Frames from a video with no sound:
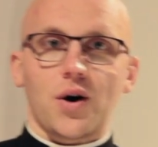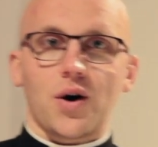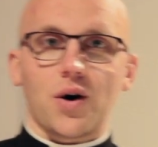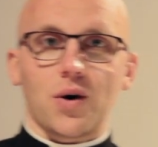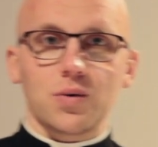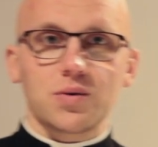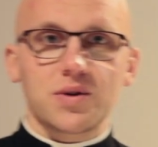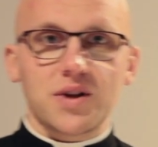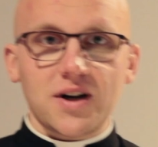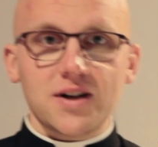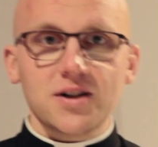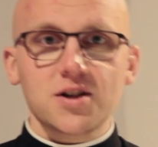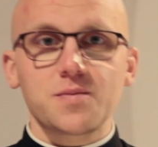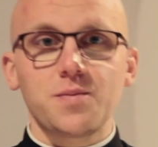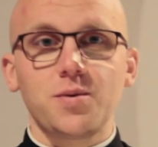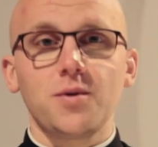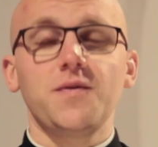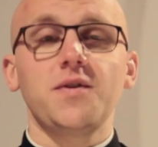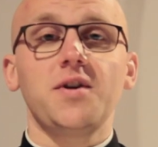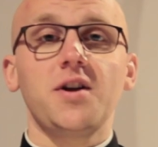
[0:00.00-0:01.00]
Ołtarz
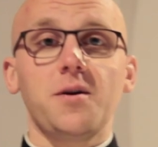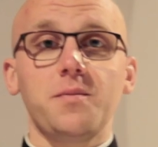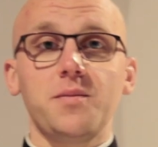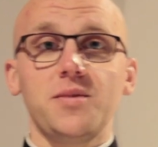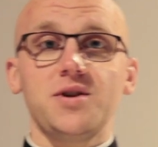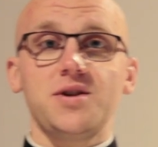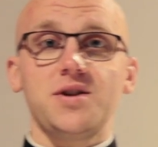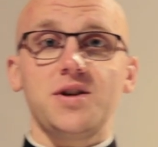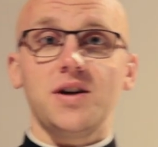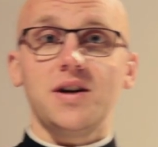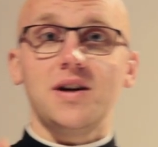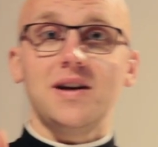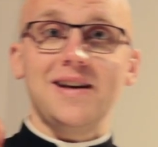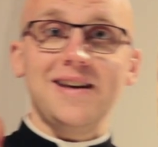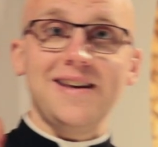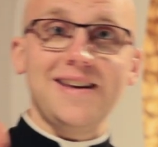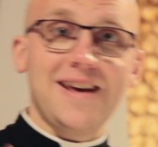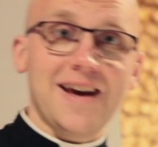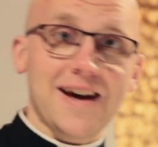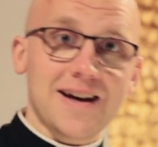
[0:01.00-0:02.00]
powinien być
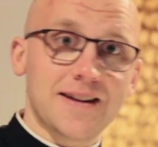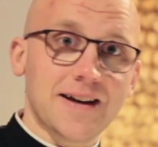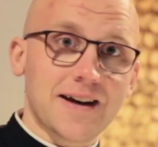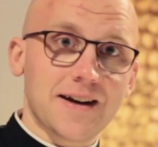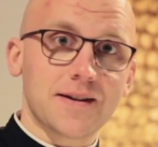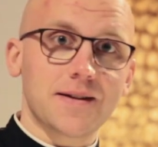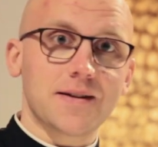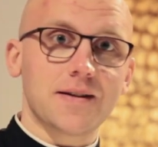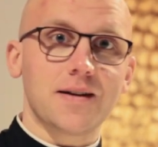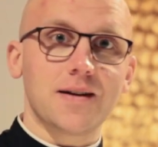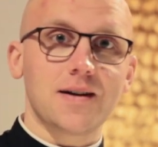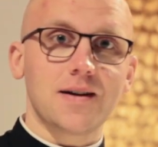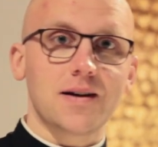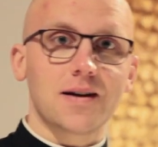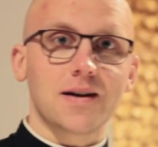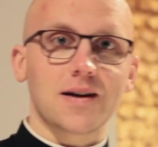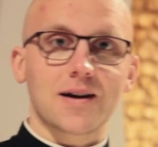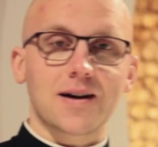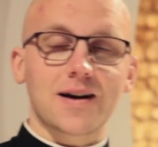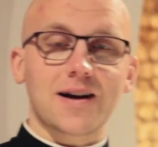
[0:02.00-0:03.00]
jeden,
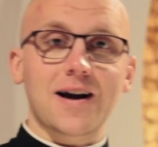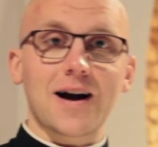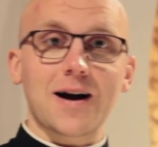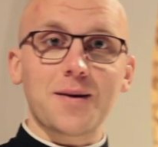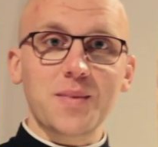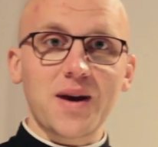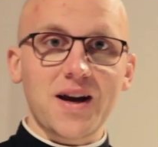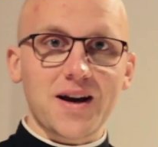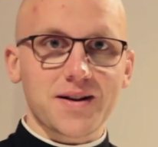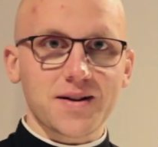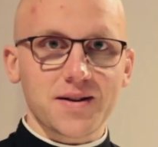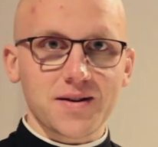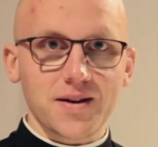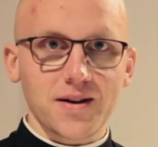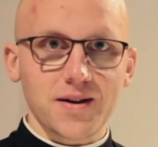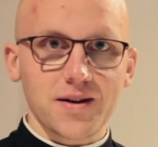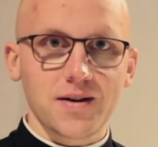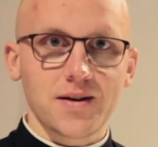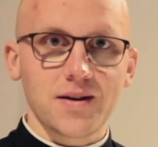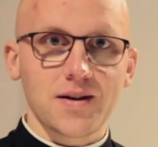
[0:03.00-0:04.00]

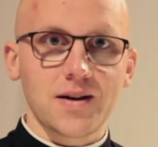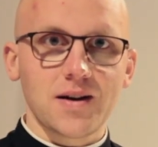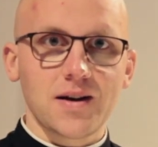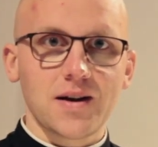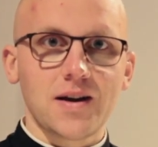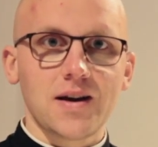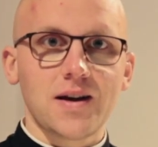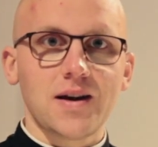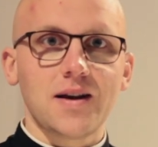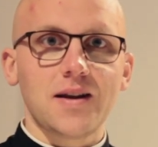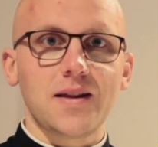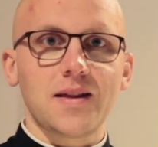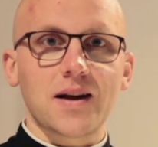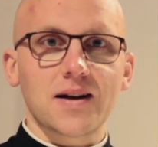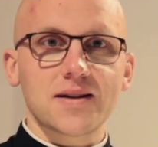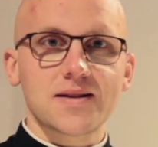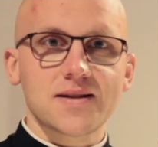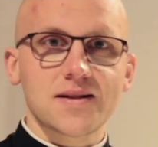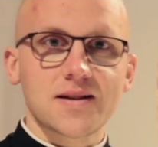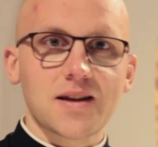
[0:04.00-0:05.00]
kamienny,
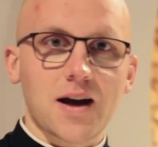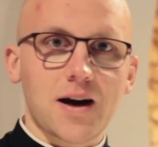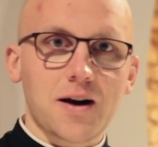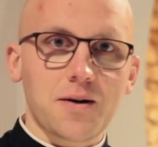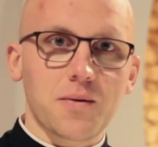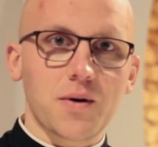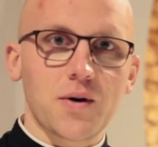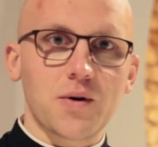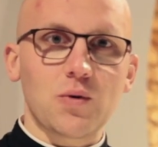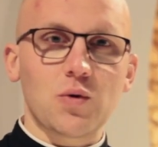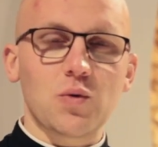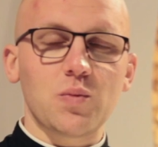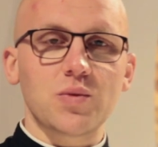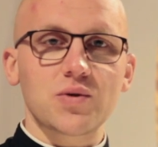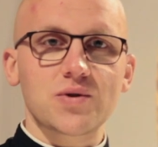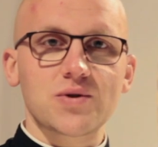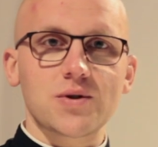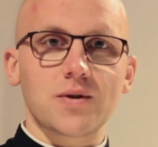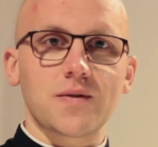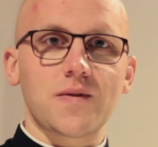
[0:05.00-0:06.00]
na stałe
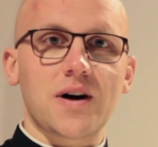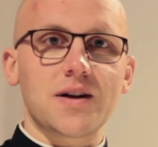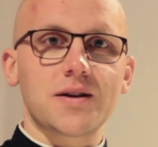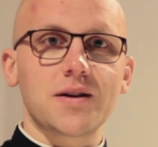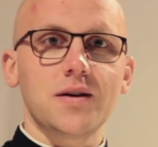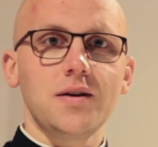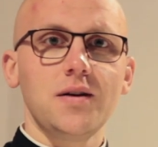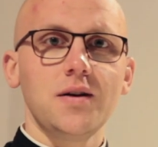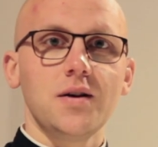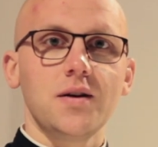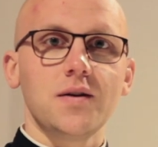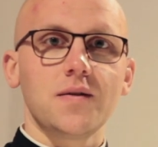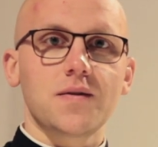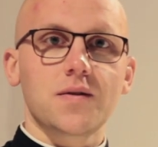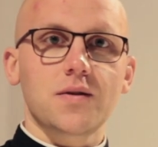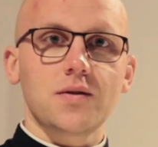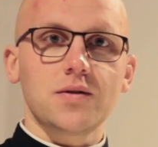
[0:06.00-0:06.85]
umocowany w